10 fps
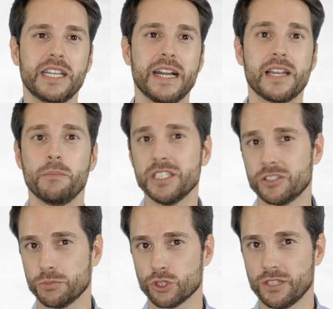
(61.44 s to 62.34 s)
Gelder
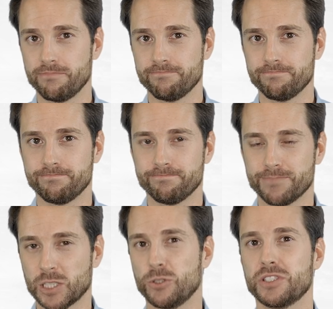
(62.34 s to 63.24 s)
mitzubestimmen.
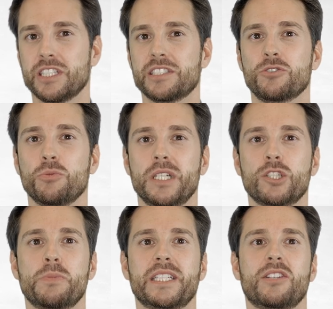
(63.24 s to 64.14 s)
Das hört sich jetzt nicht
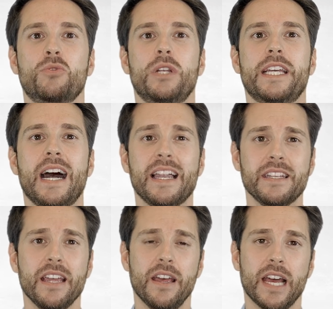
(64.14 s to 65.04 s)
unbedingt spektakulär
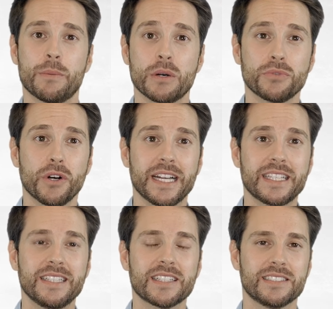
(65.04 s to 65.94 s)
an, aber vorher
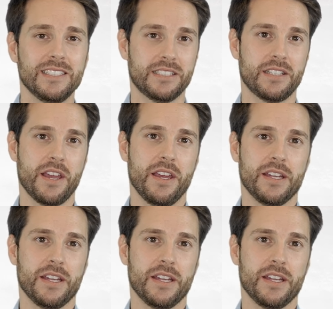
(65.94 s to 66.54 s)
ging das nicht,